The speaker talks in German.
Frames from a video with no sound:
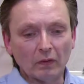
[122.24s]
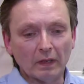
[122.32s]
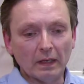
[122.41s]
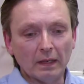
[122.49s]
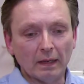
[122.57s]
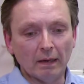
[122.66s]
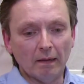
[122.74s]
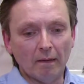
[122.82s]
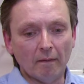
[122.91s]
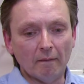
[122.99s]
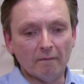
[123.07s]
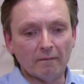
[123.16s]
sind,
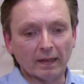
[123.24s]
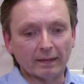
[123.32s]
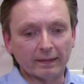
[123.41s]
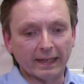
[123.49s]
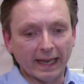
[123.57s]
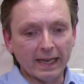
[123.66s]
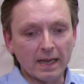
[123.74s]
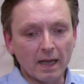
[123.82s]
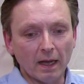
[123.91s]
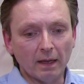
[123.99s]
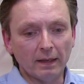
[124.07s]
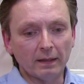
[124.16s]
äh, was gängige
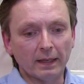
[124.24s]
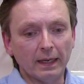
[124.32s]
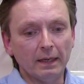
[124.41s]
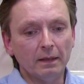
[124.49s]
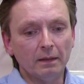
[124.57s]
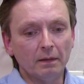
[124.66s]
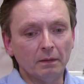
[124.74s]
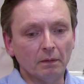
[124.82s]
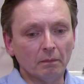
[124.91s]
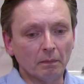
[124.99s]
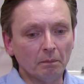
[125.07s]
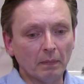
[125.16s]
Allergene
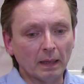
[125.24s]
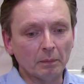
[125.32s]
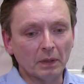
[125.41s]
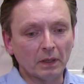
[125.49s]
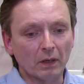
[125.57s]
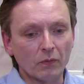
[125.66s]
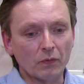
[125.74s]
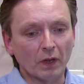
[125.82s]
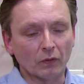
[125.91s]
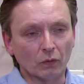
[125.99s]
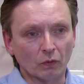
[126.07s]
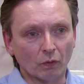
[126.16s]
mh, hm, anbetrifft,
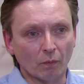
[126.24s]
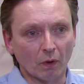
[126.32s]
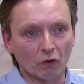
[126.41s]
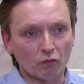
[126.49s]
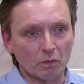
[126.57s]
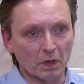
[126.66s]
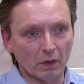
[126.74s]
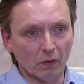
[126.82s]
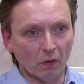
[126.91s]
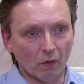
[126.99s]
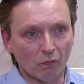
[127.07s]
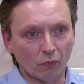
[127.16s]
also zum
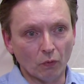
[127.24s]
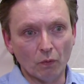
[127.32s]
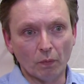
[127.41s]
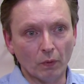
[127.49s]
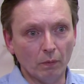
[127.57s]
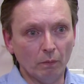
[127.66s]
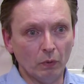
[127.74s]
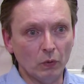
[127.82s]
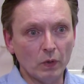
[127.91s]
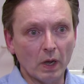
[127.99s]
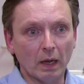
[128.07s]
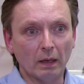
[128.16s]
Beispiel
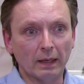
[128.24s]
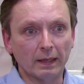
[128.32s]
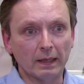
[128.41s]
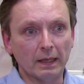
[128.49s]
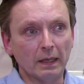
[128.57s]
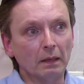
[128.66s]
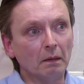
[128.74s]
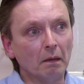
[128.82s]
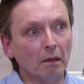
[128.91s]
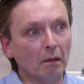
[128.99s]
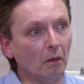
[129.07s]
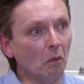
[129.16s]
Frühblüherallergien,
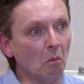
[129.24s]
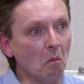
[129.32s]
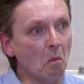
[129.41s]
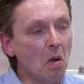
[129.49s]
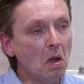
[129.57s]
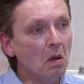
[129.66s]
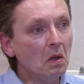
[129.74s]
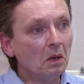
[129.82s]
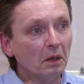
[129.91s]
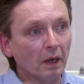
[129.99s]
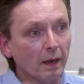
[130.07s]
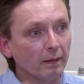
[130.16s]
ähm,
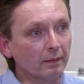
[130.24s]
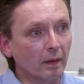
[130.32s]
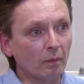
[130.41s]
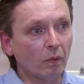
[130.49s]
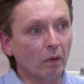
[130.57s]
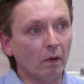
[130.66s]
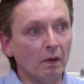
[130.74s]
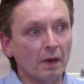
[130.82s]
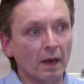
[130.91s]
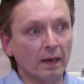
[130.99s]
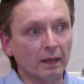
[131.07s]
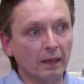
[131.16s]

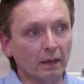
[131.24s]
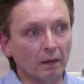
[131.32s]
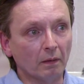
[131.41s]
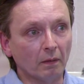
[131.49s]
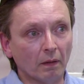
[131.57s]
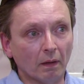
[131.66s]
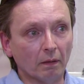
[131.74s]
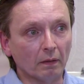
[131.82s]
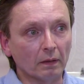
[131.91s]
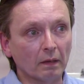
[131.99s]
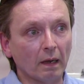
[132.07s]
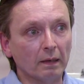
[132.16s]
Gräserpollenallergien, äh,
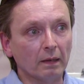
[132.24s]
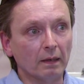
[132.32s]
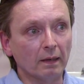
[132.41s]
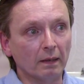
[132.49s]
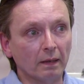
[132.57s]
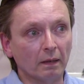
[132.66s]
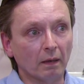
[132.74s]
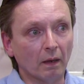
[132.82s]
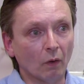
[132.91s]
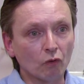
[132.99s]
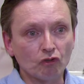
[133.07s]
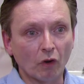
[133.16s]
Getreideallergien,
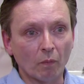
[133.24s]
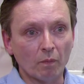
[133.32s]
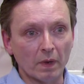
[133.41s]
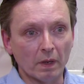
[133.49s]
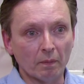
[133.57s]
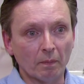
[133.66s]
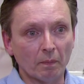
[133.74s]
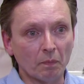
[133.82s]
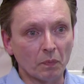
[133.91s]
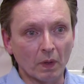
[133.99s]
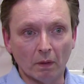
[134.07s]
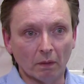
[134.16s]

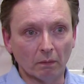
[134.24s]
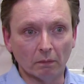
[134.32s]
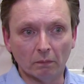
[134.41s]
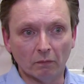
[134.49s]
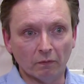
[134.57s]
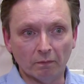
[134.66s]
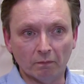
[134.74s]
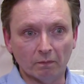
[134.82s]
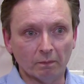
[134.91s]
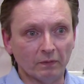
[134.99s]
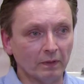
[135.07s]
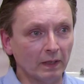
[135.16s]
Hausstaubmilben,
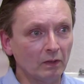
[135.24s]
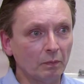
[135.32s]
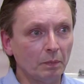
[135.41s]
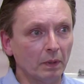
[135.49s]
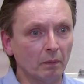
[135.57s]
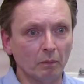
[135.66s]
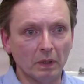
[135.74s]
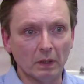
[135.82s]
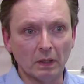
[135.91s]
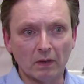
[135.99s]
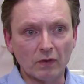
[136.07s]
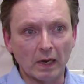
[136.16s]
äh, Wespen,
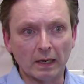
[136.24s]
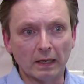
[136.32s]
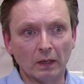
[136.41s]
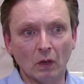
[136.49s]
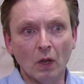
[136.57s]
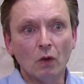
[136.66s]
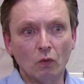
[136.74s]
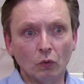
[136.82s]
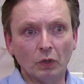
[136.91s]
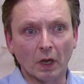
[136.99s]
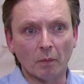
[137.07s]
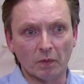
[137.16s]
Bienengiftallergien,
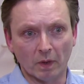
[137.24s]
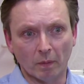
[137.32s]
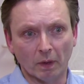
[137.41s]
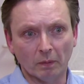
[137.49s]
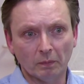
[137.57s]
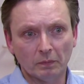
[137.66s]
gut therapierbar.